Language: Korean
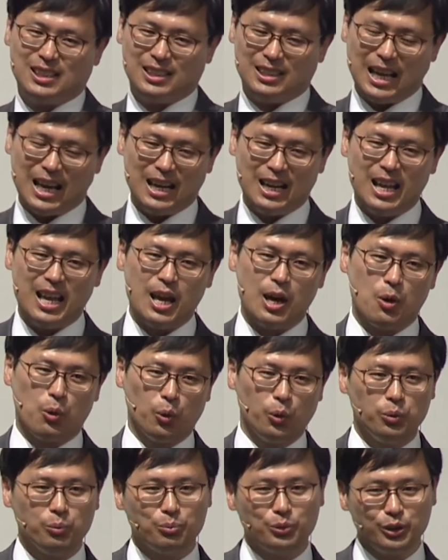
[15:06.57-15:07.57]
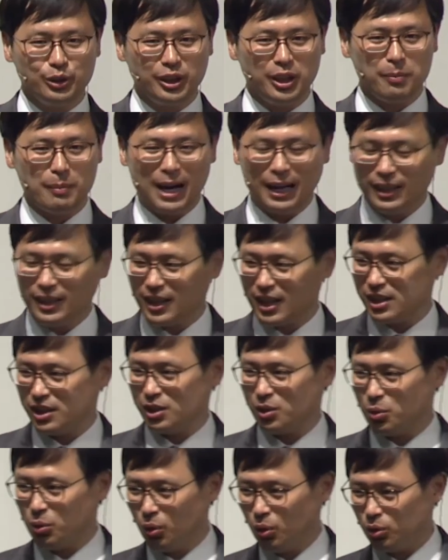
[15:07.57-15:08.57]
잘 해온 분들이 많이
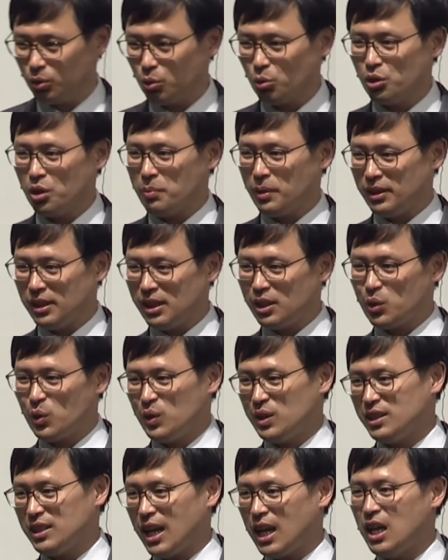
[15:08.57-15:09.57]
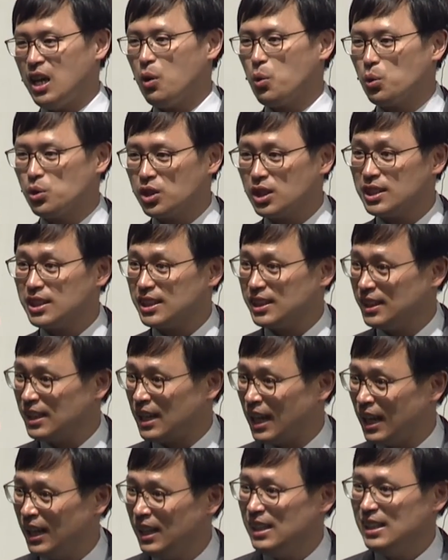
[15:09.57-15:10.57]
계시고 또 우리 베델교회는 잘
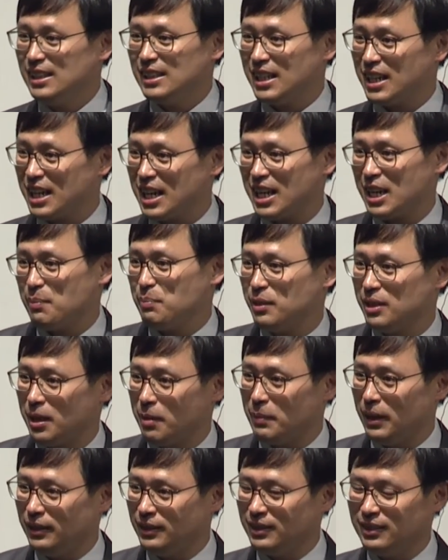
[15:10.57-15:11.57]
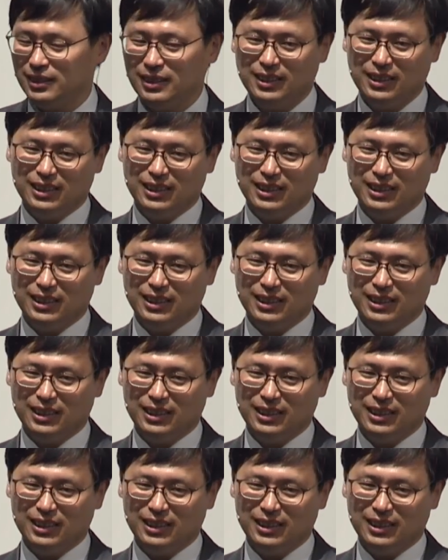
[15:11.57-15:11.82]
해오셨으리라 생각합니다만은